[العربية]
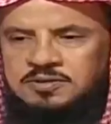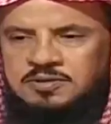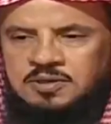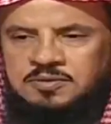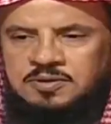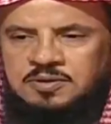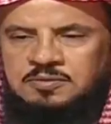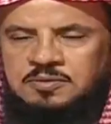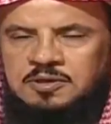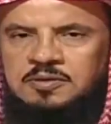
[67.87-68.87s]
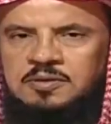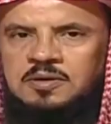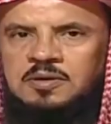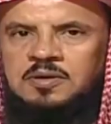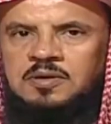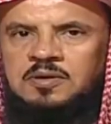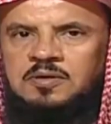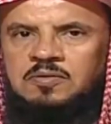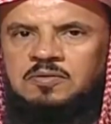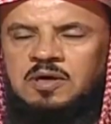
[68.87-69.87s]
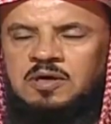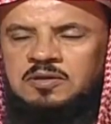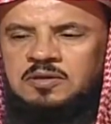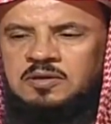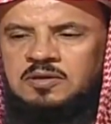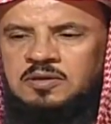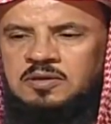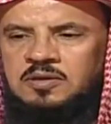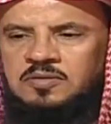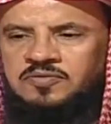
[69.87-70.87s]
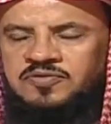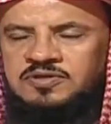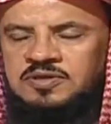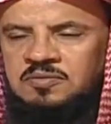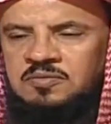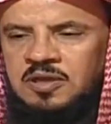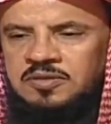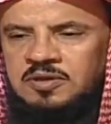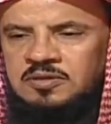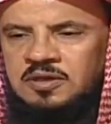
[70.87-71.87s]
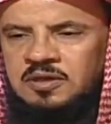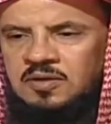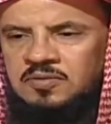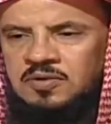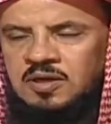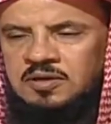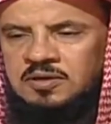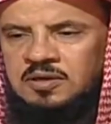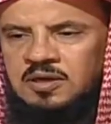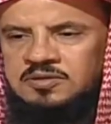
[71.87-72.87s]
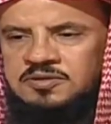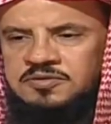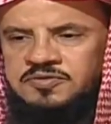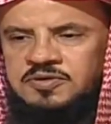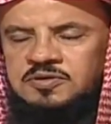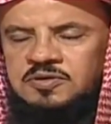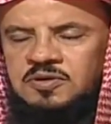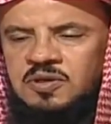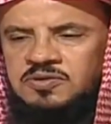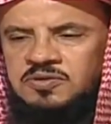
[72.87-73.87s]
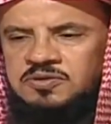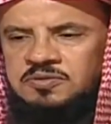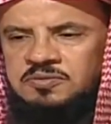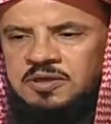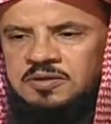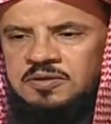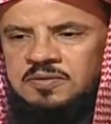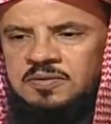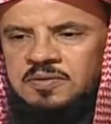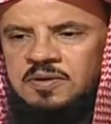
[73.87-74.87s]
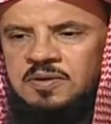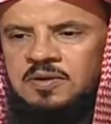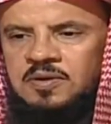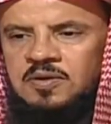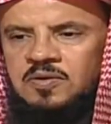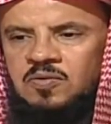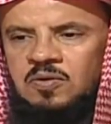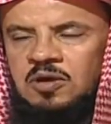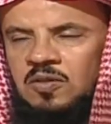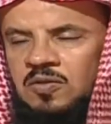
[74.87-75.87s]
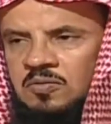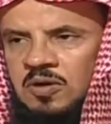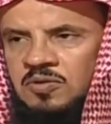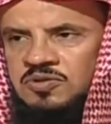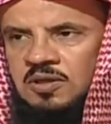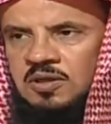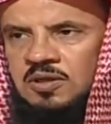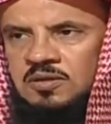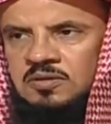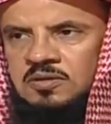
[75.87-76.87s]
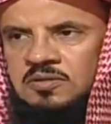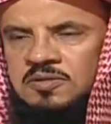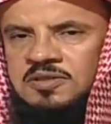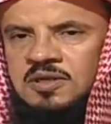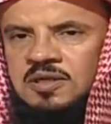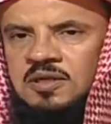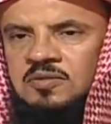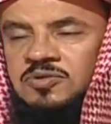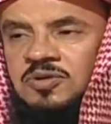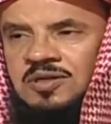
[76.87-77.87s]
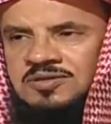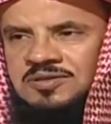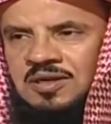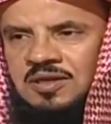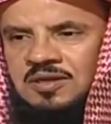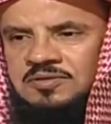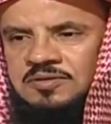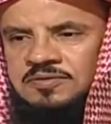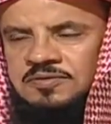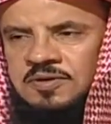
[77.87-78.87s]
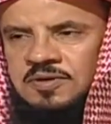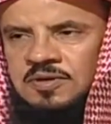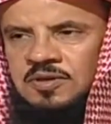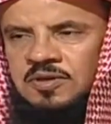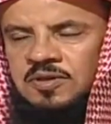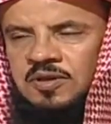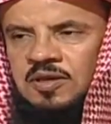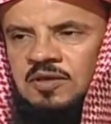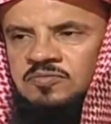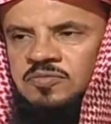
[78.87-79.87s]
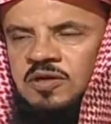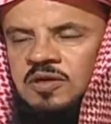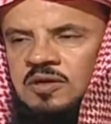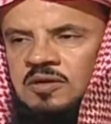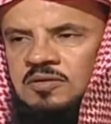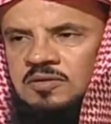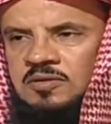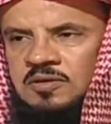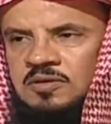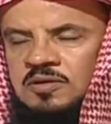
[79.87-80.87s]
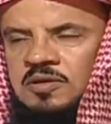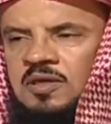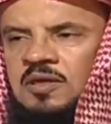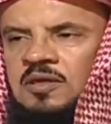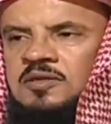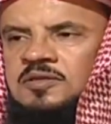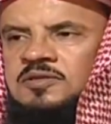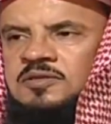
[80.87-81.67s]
الشيخ ابن تيمين والفترة الماضية دار حولها نقاش في التواصل الاجتماعي وبعضهم أوصل المسألة إلى بطلان الصلاة إذا كبر عند آه،